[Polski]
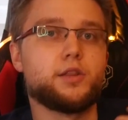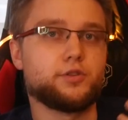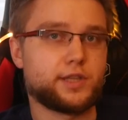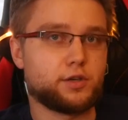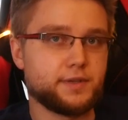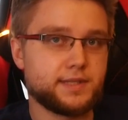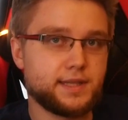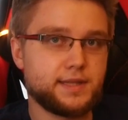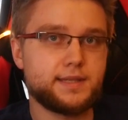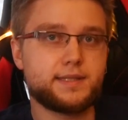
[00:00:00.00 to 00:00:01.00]
dodatkowych
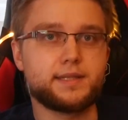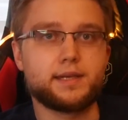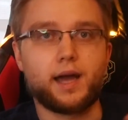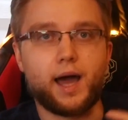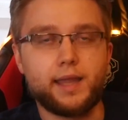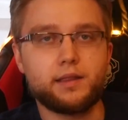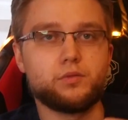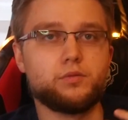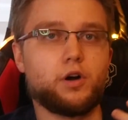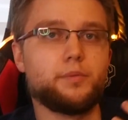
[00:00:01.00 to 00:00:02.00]
statystyk,
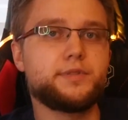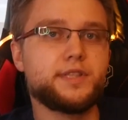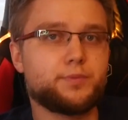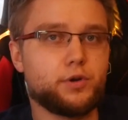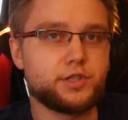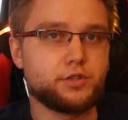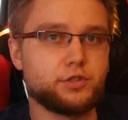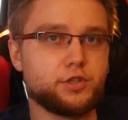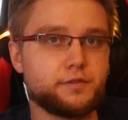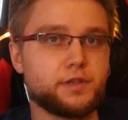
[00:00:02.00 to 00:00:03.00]
handlu, opcji
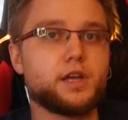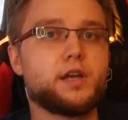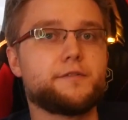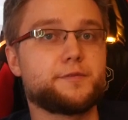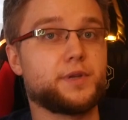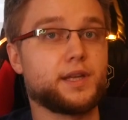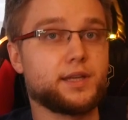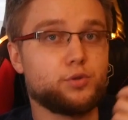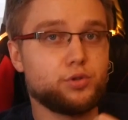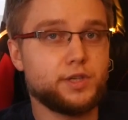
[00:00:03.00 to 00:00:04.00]
społecznościowych,
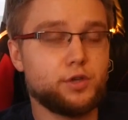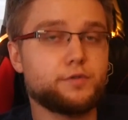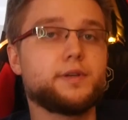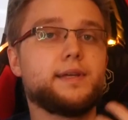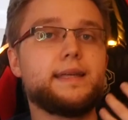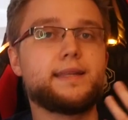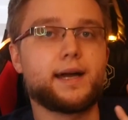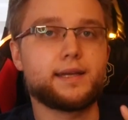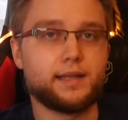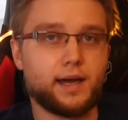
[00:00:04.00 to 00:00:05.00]
wspierania turniejów i
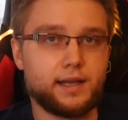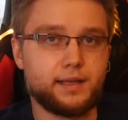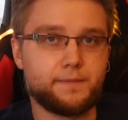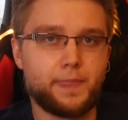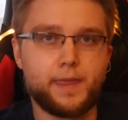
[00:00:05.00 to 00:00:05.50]
tak dalej.